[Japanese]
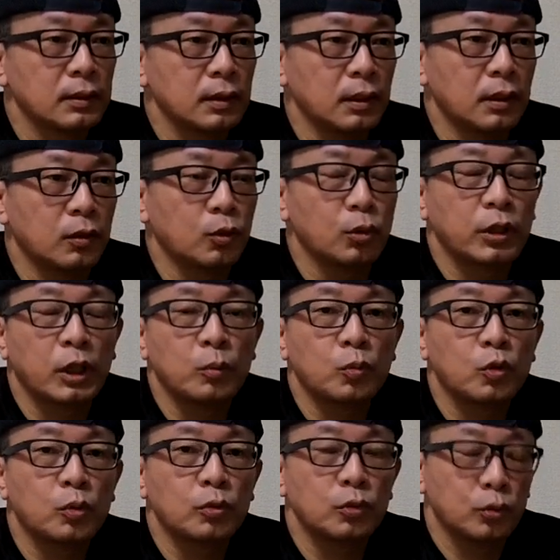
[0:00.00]
えー、今回
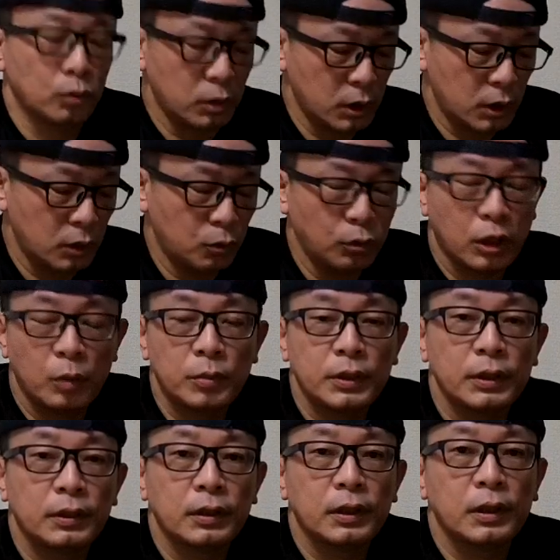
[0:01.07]
も、え動画見
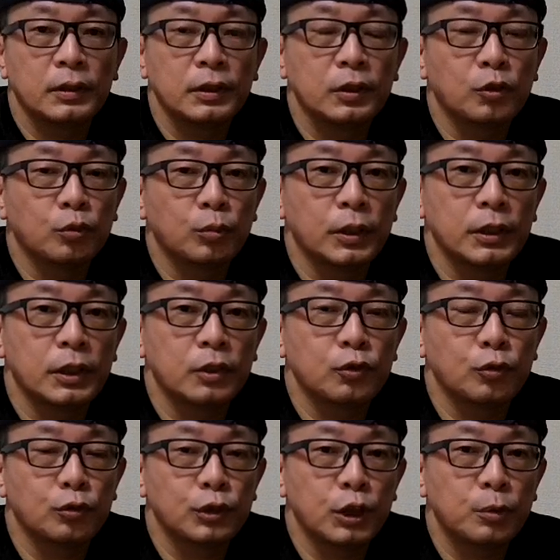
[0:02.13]
ていただいてどうもありが
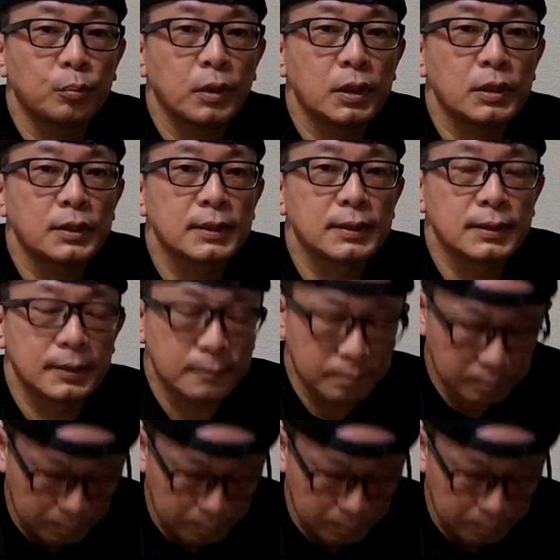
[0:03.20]
とうございます